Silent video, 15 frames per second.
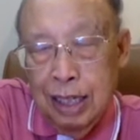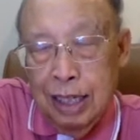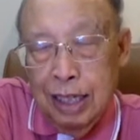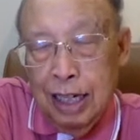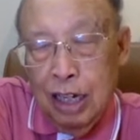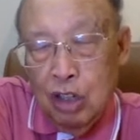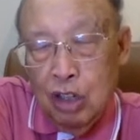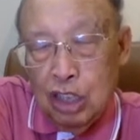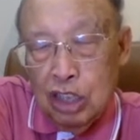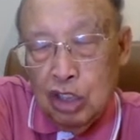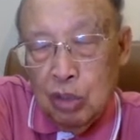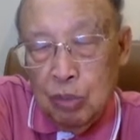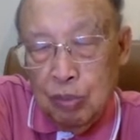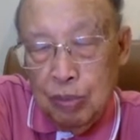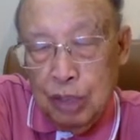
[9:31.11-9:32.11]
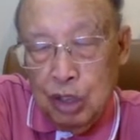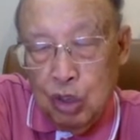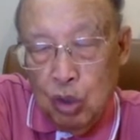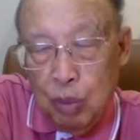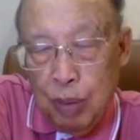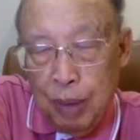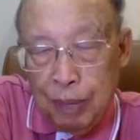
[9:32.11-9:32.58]
และเฮาจะมีสุ
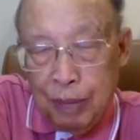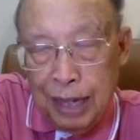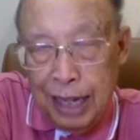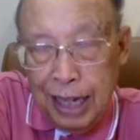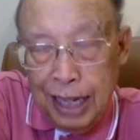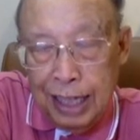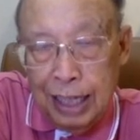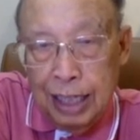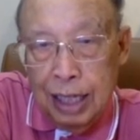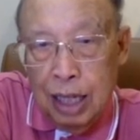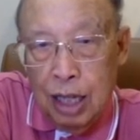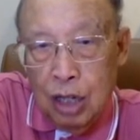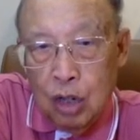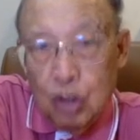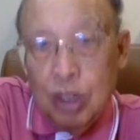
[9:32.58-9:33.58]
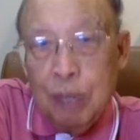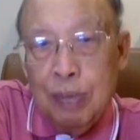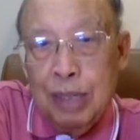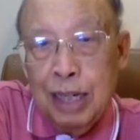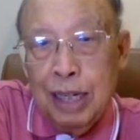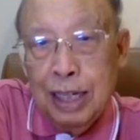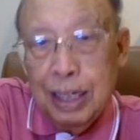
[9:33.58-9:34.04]
ขภาพแข็งแรงนั้น ก็ใน
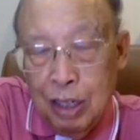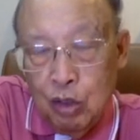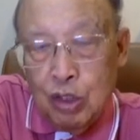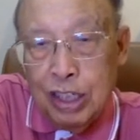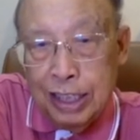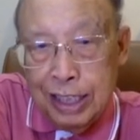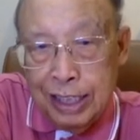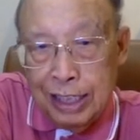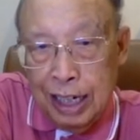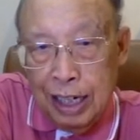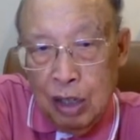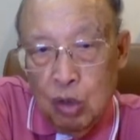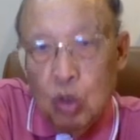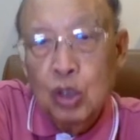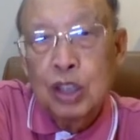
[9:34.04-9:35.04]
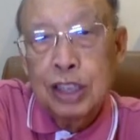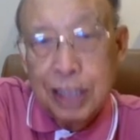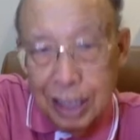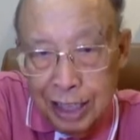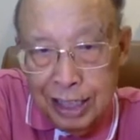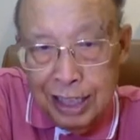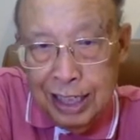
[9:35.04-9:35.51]
เมื่อแนวคิดจิตใจเฮาเจ
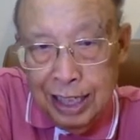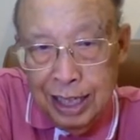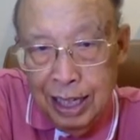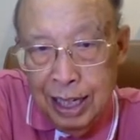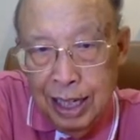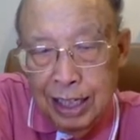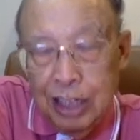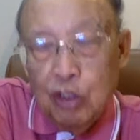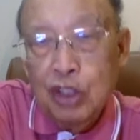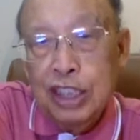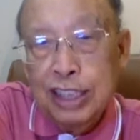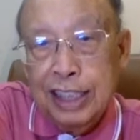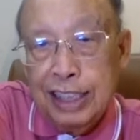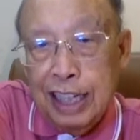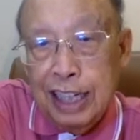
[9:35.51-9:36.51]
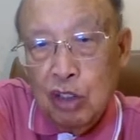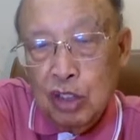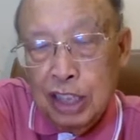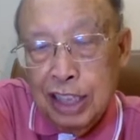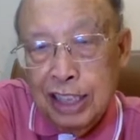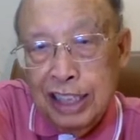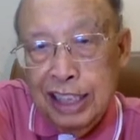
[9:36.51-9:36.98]
ริญดีแนวคิดจิตใจเฮาเจ
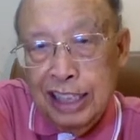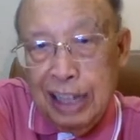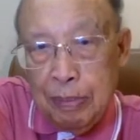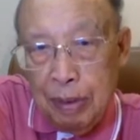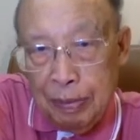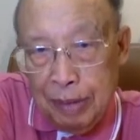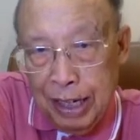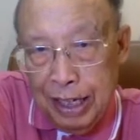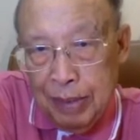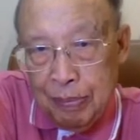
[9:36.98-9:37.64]
ริญดีได้แบบใด